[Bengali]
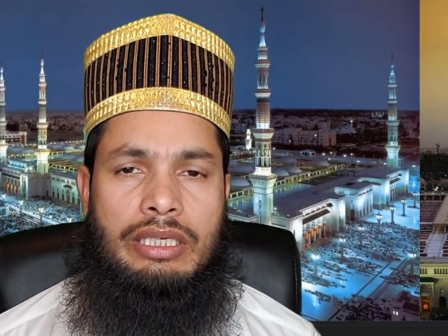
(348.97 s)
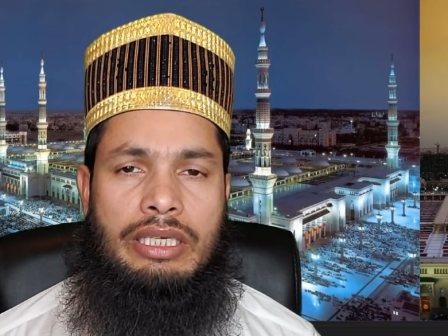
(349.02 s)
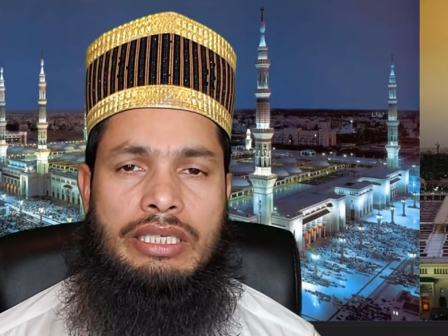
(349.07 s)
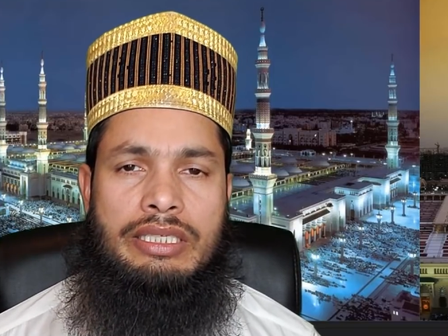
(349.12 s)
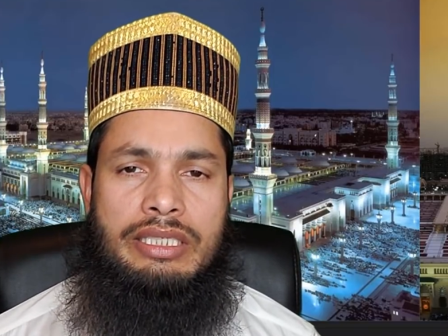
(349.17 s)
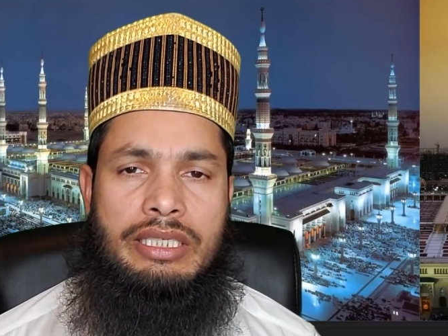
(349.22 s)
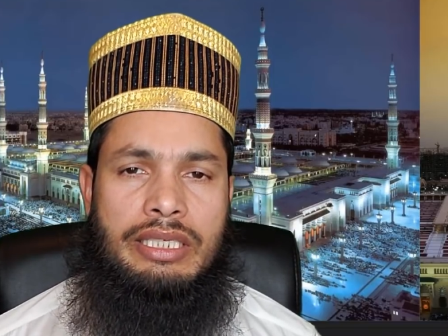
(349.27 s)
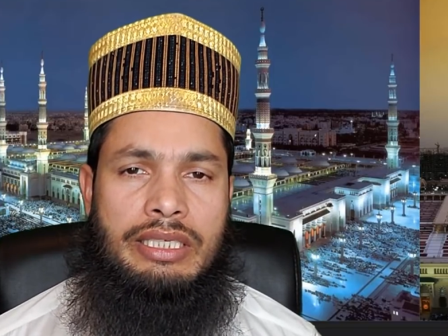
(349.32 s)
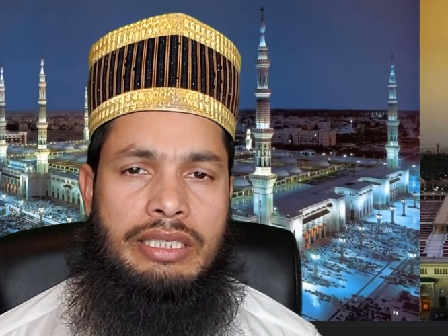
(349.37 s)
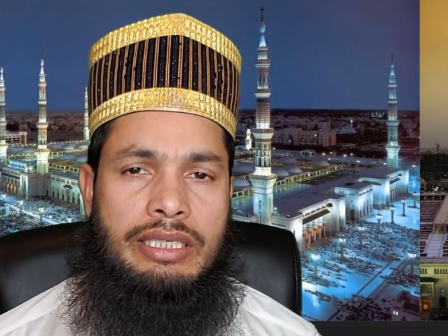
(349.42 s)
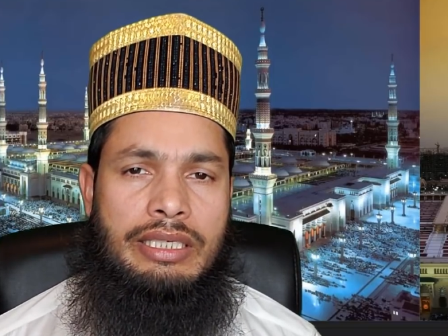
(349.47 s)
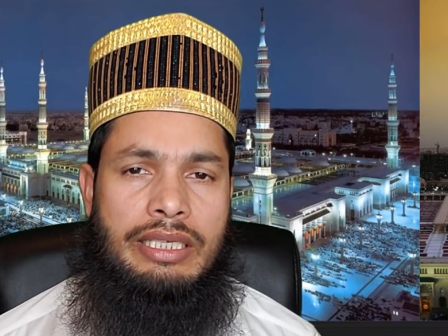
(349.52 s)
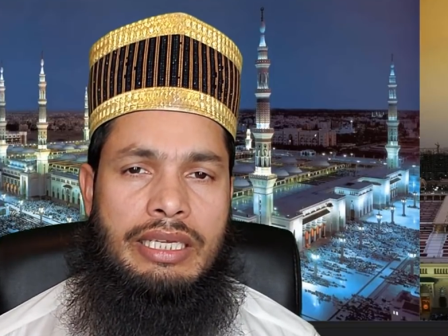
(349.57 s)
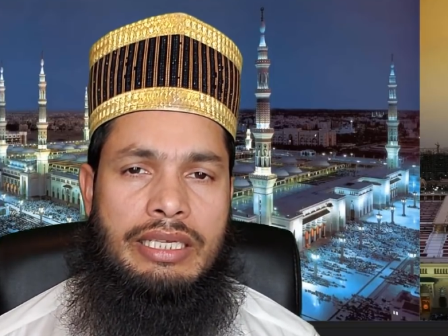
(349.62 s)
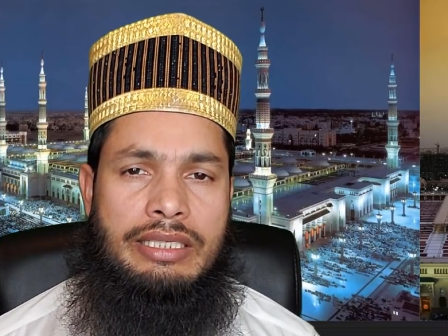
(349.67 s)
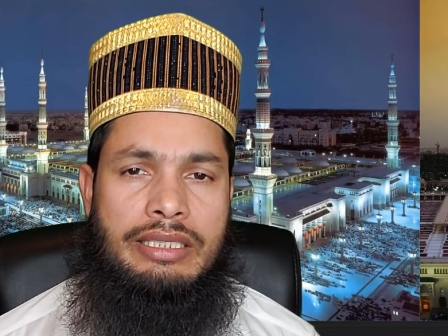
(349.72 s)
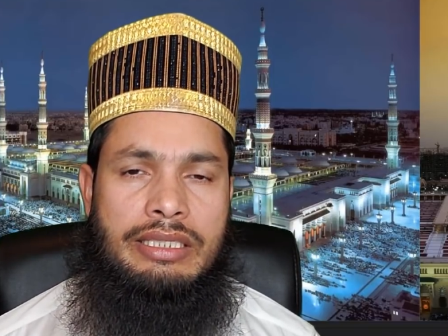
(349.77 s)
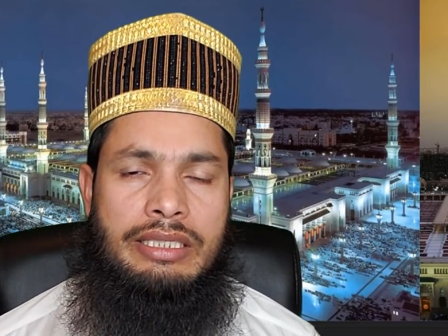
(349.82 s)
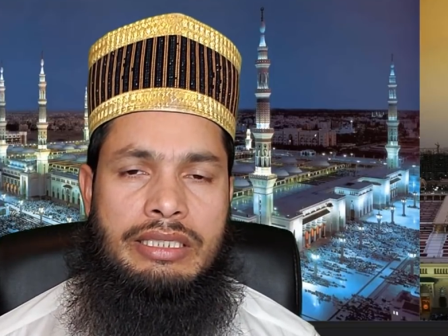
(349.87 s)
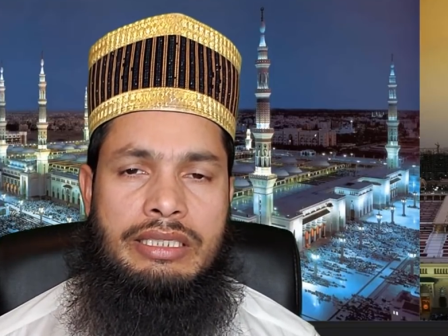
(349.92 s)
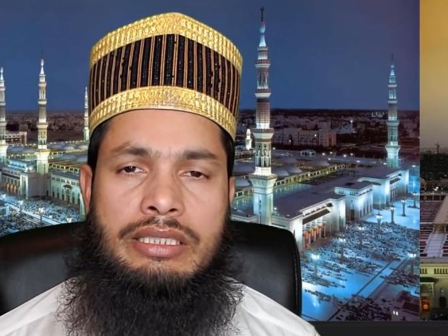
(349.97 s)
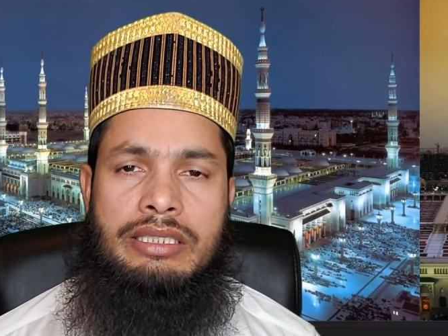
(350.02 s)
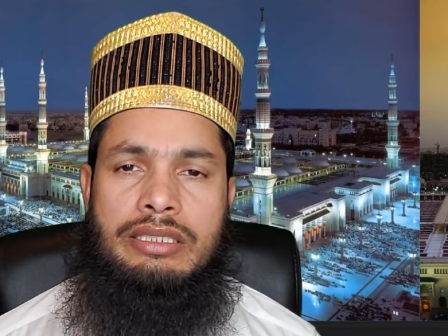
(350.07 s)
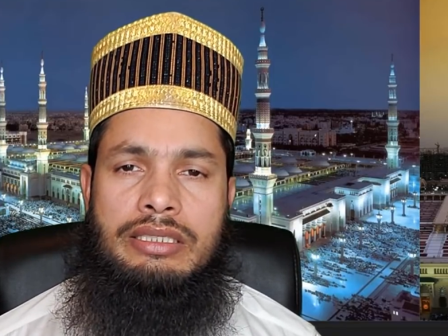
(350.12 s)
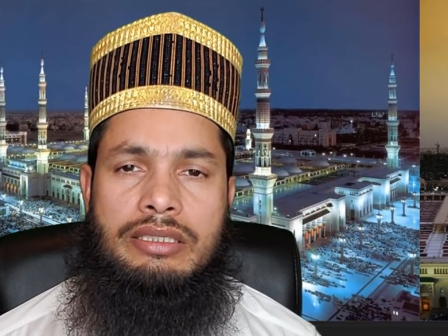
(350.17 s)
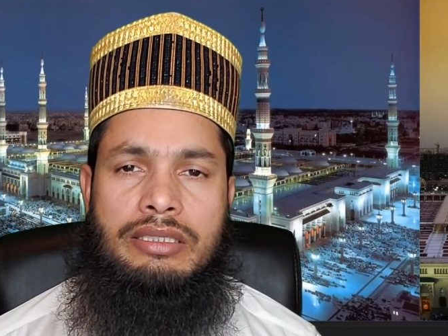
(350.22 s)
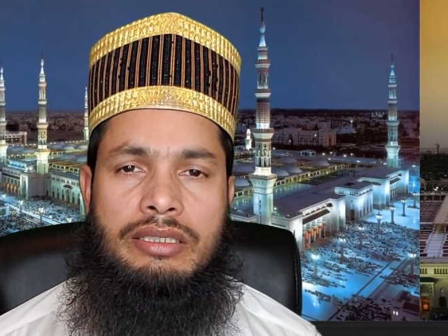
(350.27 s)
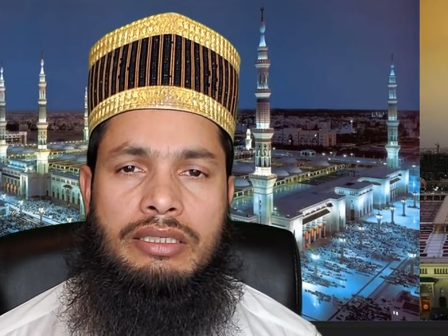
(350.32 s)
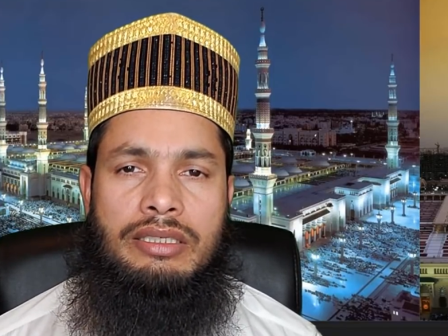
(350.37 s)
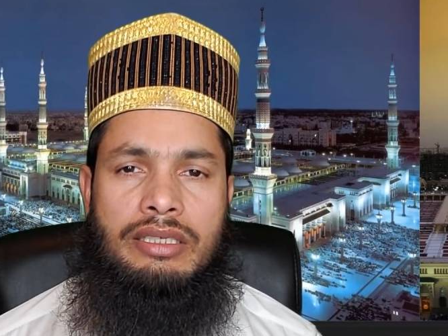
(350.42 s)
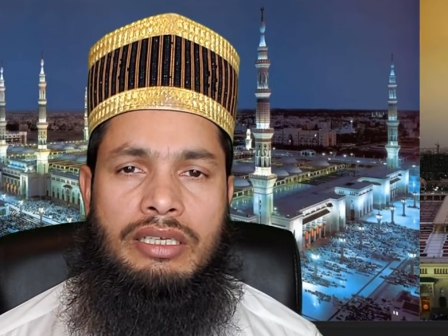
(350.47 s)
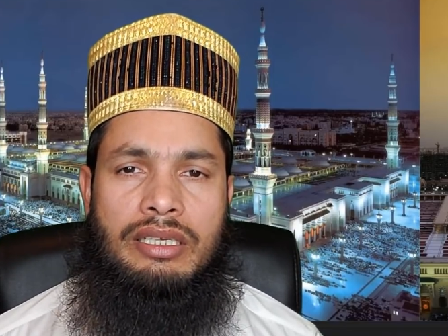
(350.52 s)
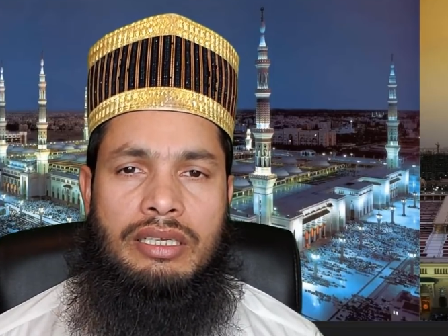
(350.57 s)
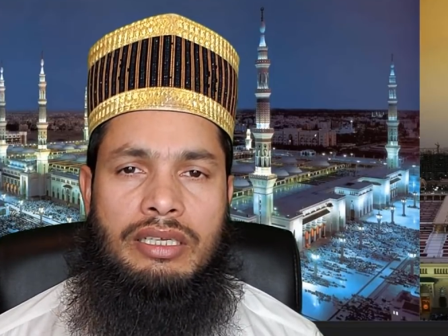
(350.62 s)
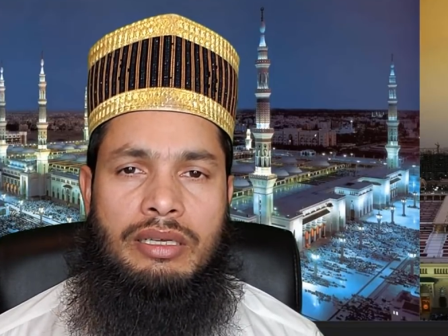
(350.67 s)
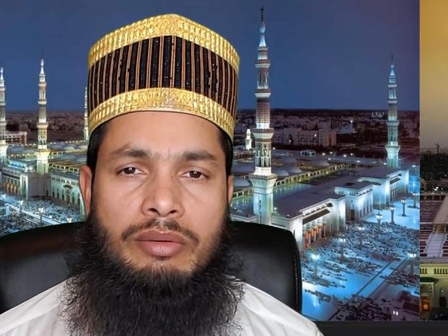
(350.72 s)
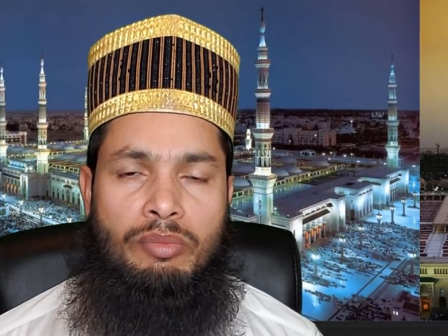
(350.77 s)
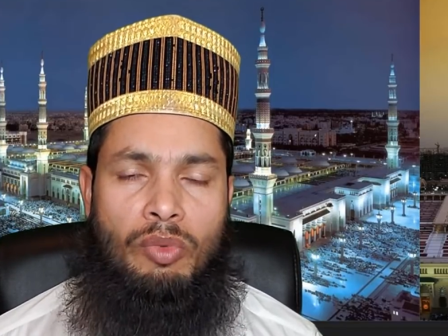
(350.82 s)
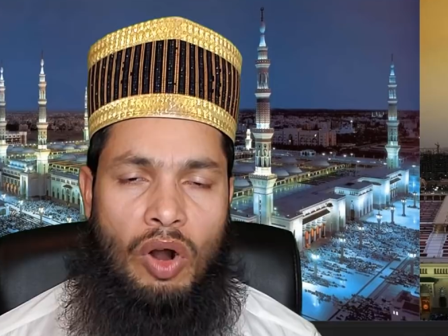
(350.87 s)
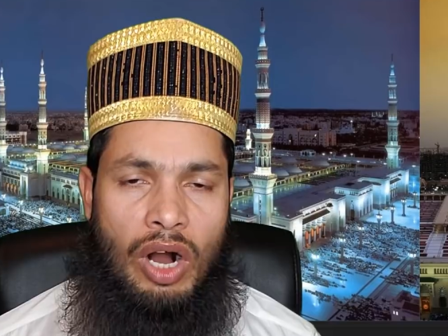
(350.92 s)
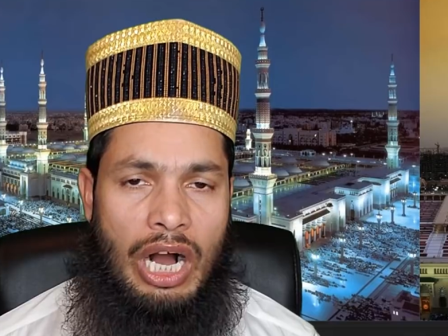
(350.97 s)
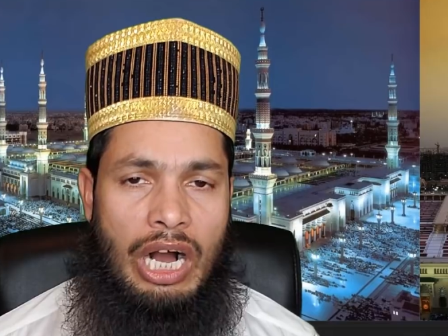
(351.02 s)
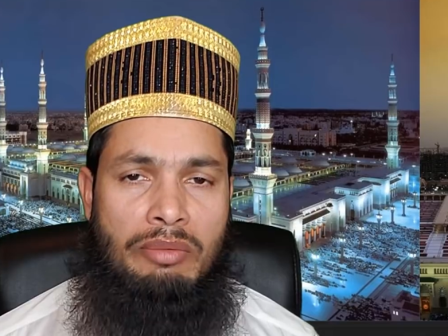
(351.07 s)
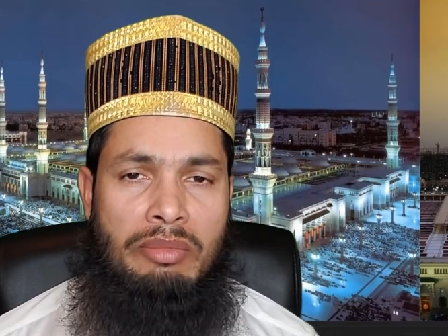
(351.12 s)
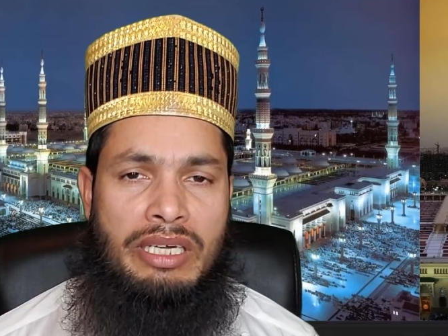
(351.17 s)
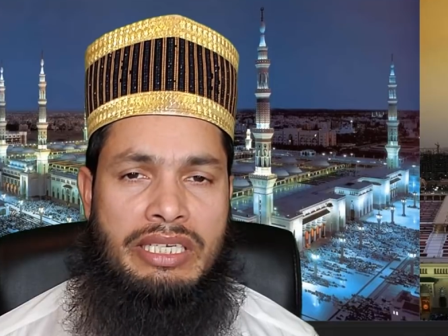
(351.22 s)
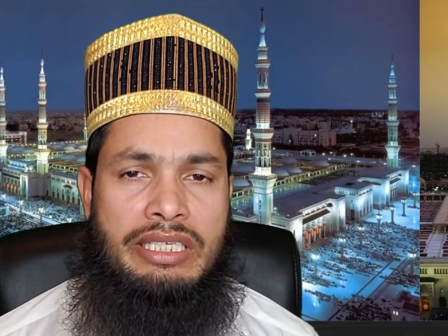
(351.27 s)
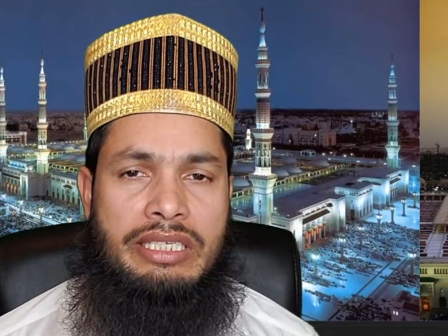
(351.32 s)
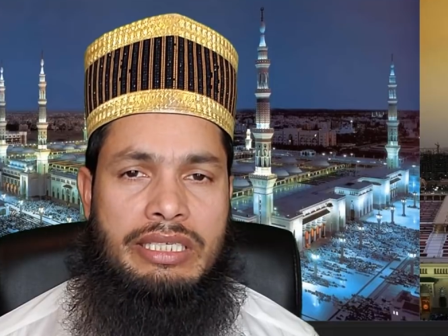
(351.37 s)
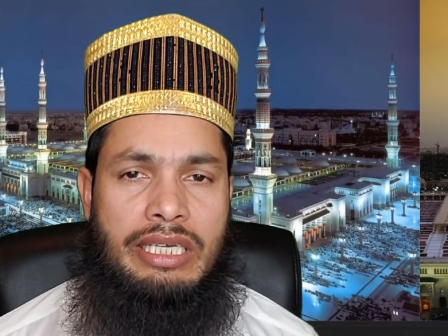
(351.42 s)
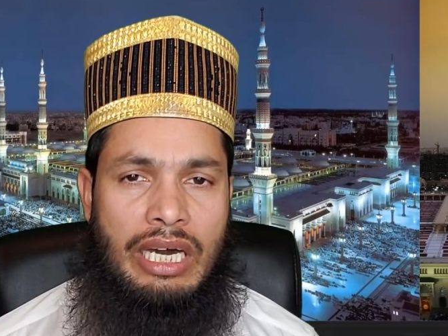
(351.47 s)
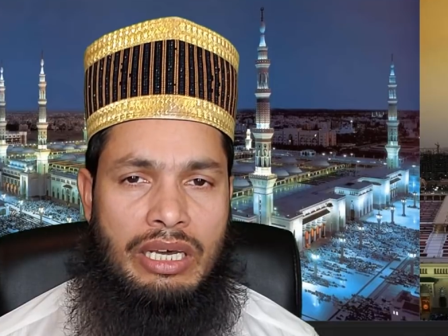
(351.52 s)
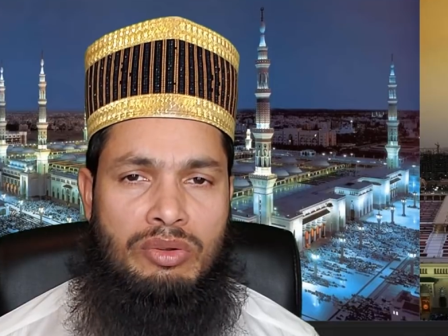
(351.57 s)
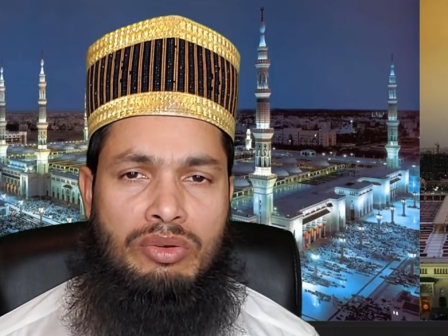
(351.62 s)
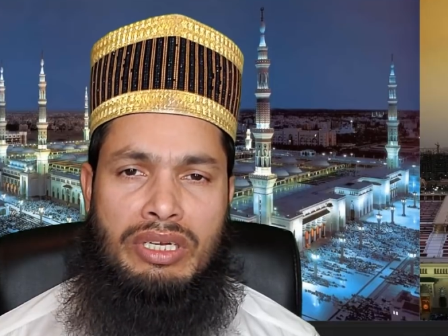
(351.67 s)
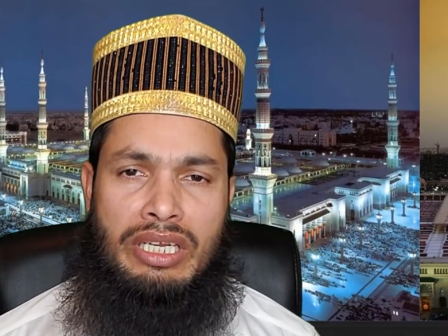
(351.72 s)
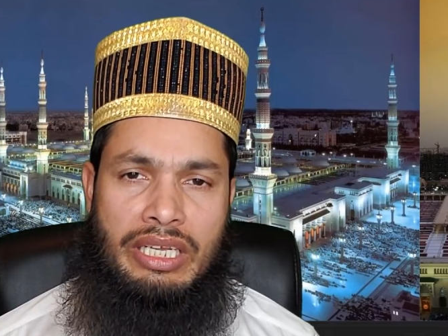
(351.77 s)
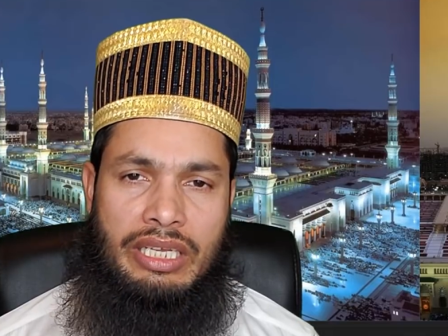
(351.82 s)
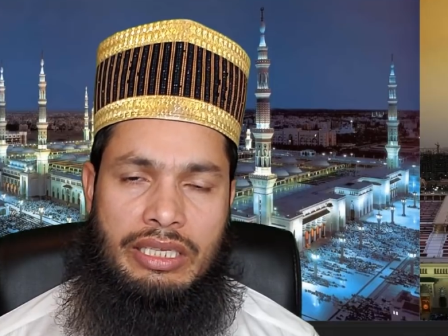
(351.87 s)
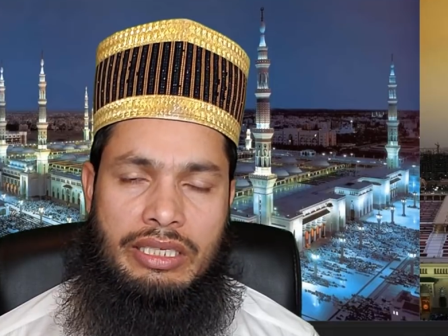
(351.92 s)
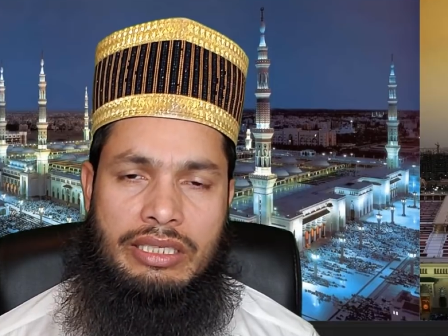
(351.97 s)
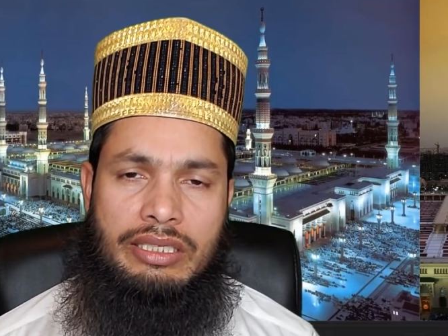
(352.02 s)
এই যে একটি মহামারীর কারণে